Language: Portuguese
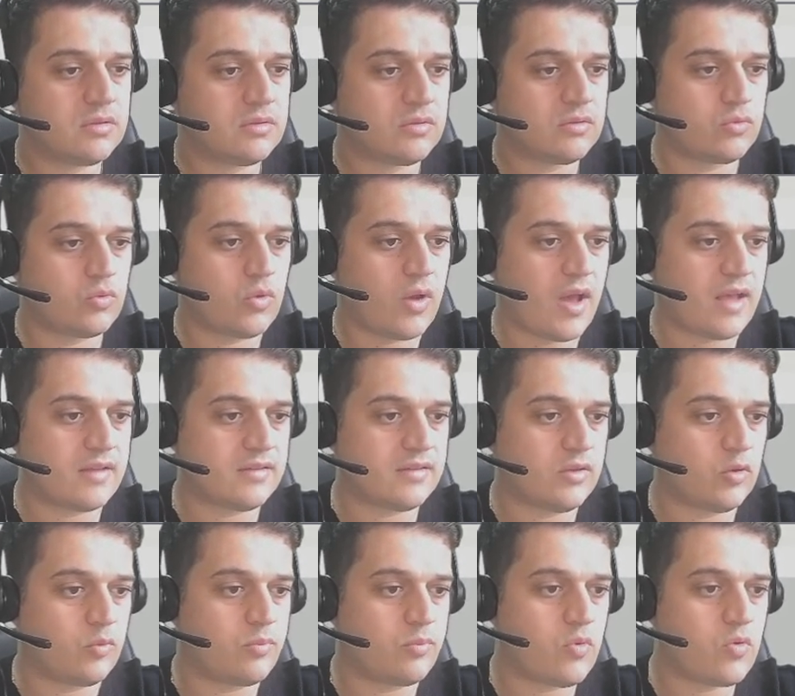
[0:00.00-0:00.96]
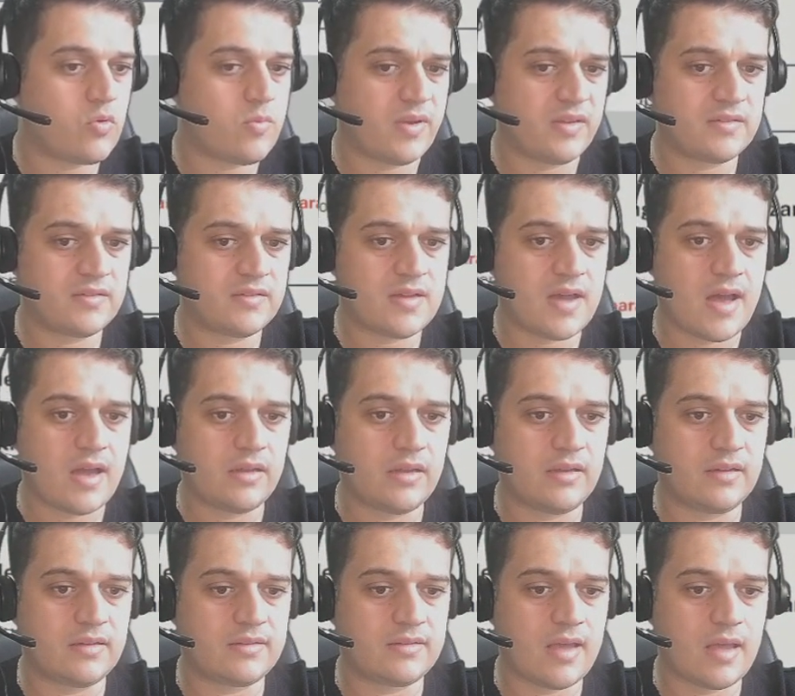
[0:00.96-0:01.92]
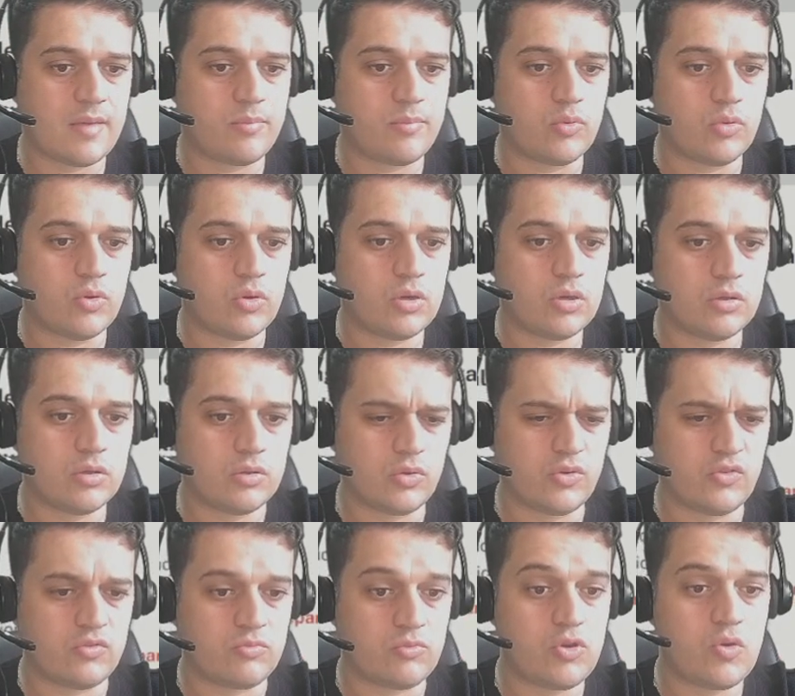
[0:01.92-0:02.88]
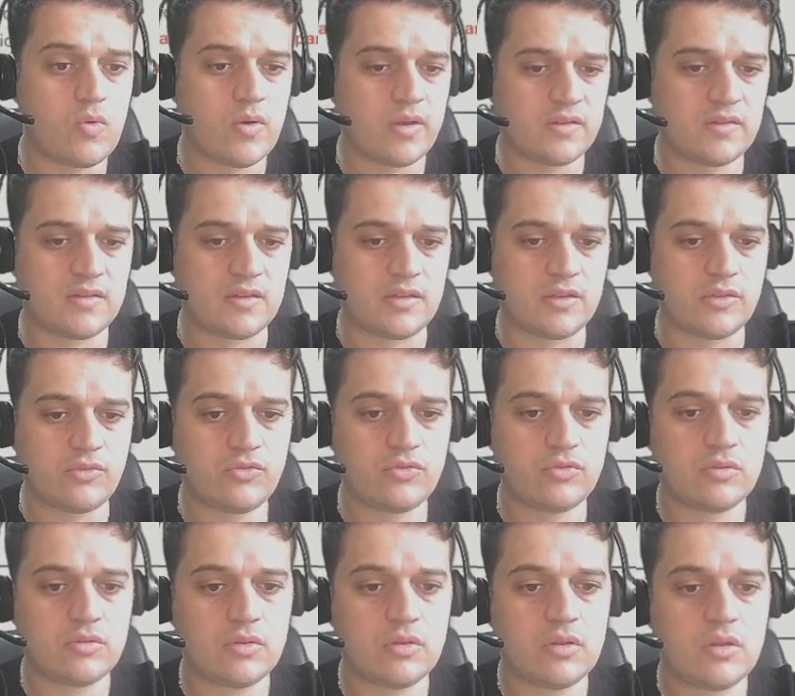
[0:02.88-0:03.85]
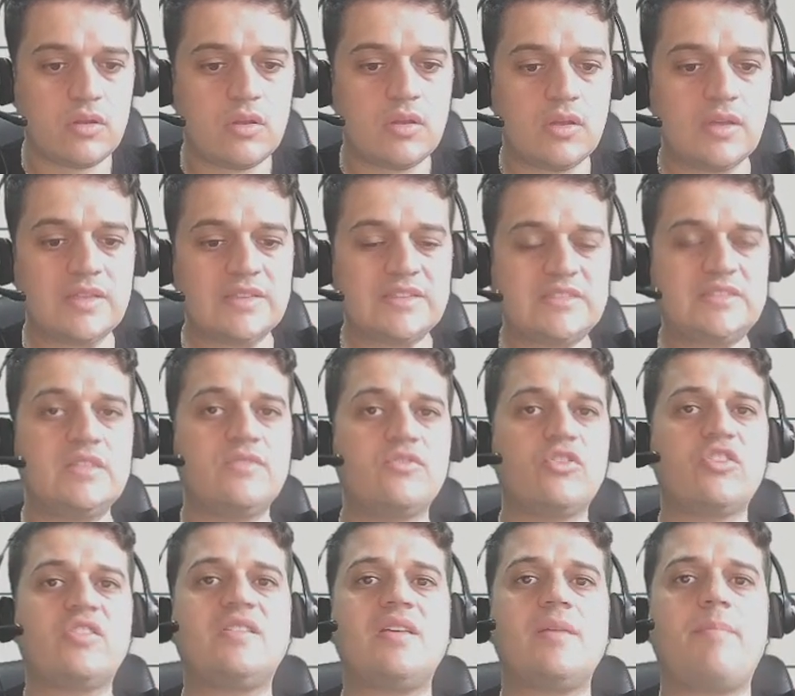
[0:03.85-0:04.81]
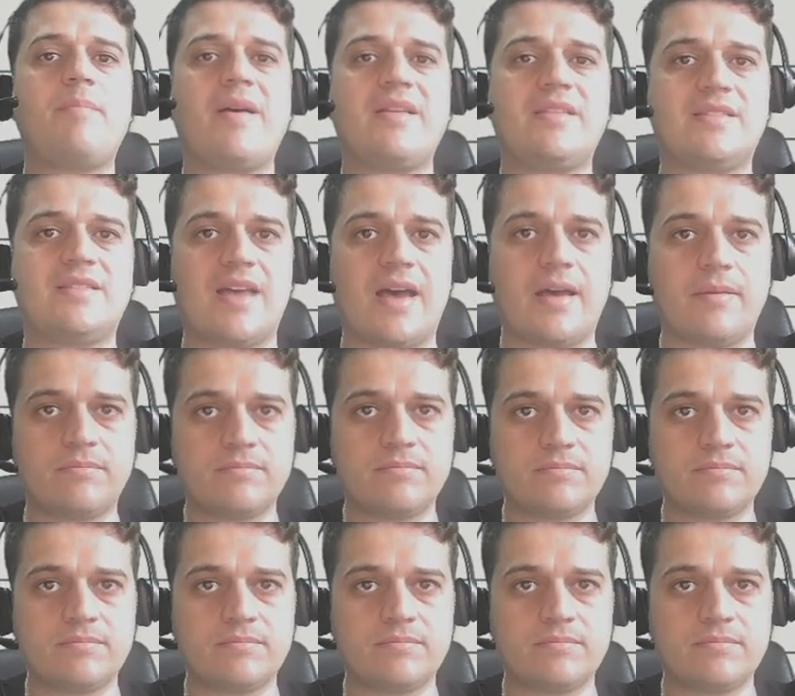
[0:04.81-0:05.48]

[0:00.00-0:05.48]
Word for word: no caso ele é um pouco mais caro, ele sai por 2.400, se você passar.